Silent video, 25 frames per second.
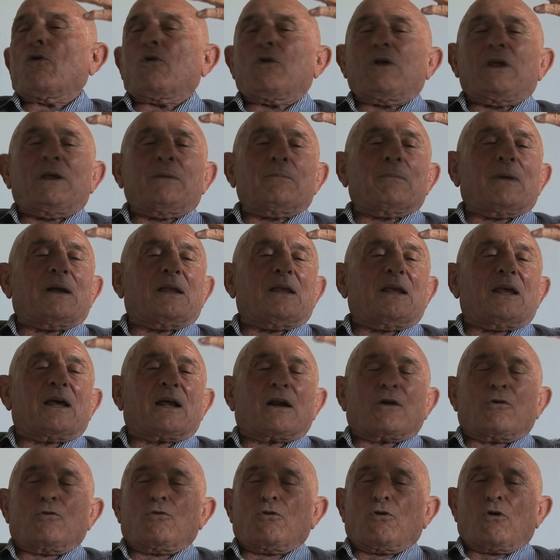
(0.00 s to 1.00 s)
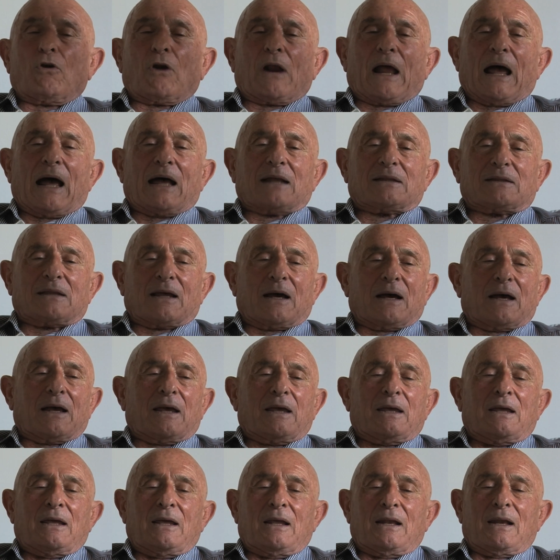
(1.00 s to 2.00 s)
in maniera onorata
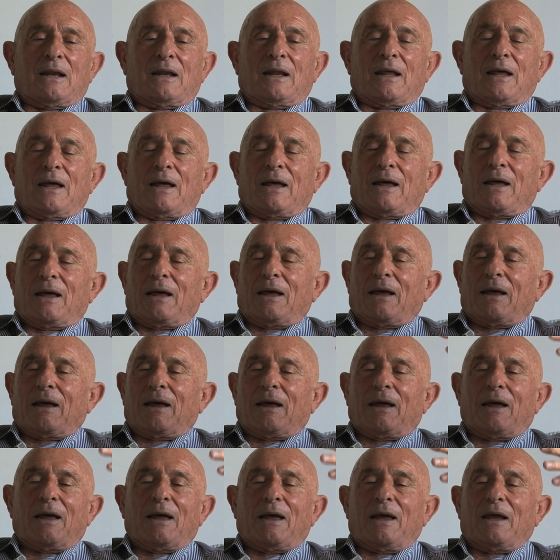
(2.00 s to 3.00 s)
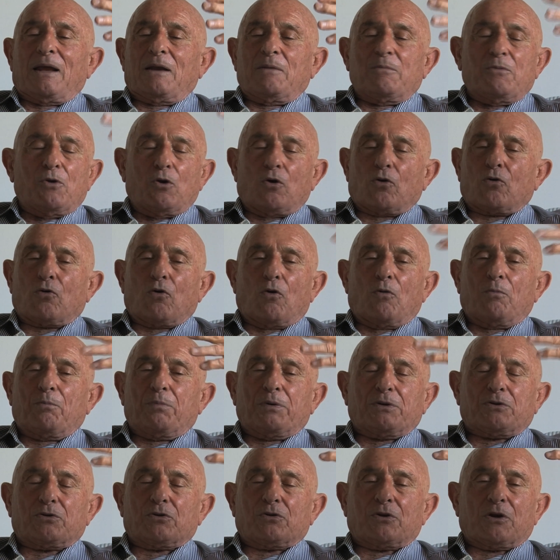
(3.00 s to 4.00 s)
il, eh, il mio
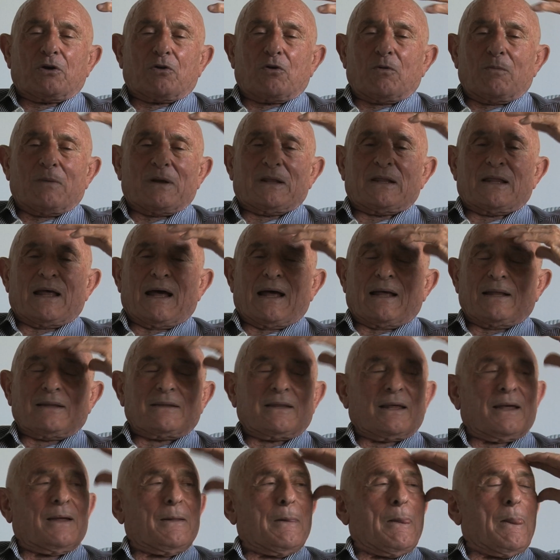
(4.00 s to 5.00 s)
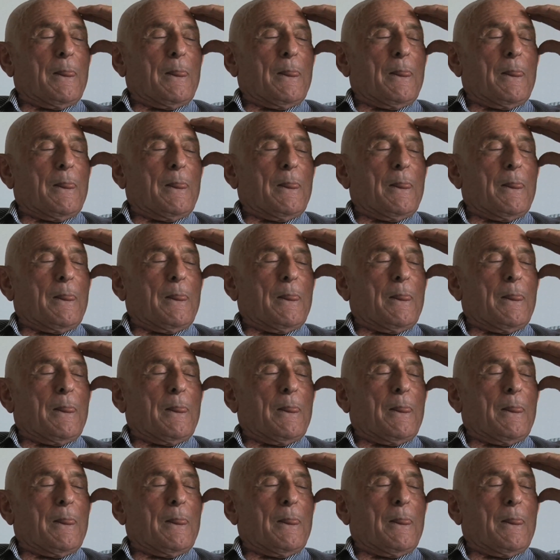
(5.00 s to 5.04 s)
compito di comandante